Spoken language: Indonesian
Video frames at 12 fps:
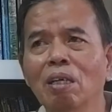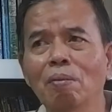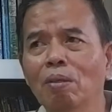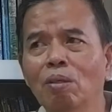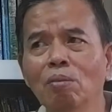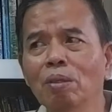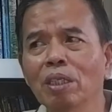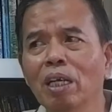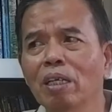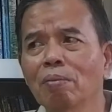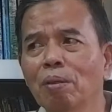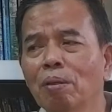maka kemudian
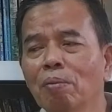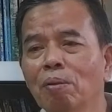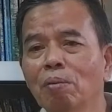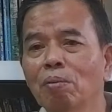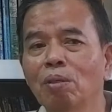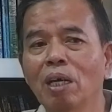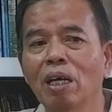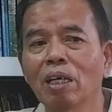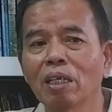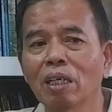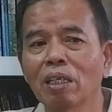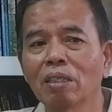dibawa ke pasar
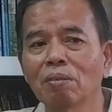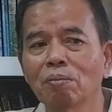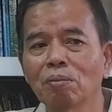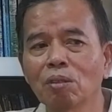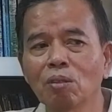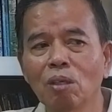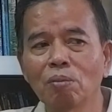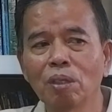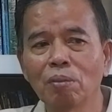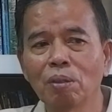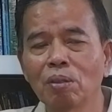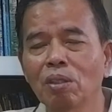dan Yusuf
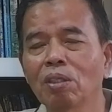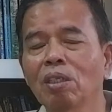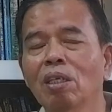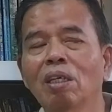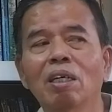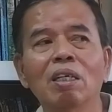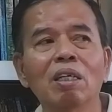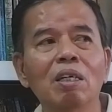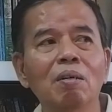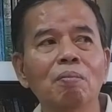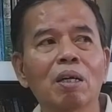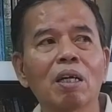
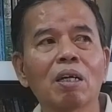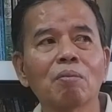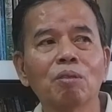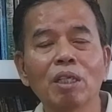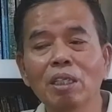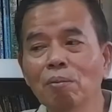dijual